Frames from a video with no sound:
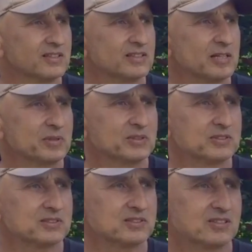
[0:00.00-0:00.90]
Gleba to
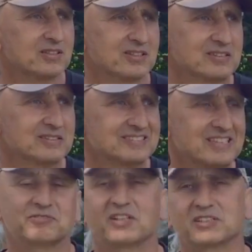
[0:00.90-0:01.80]
jest
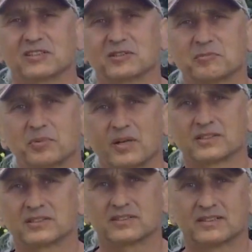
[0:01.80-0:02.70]
nasz warsztat
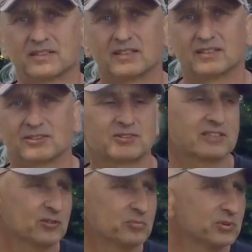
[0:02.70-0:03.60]
pracy. To
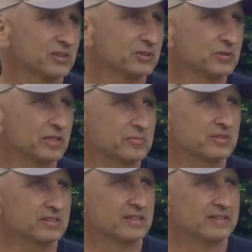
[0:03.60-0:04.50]
jak ją
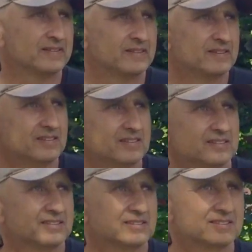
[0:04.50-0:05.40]
potraktujemy,
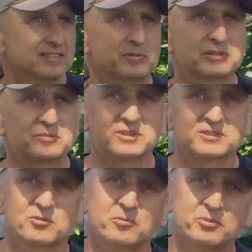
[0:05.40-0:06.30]
e, jak będziemy się
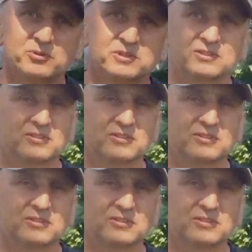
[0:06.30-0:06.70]
z nią obchodzić,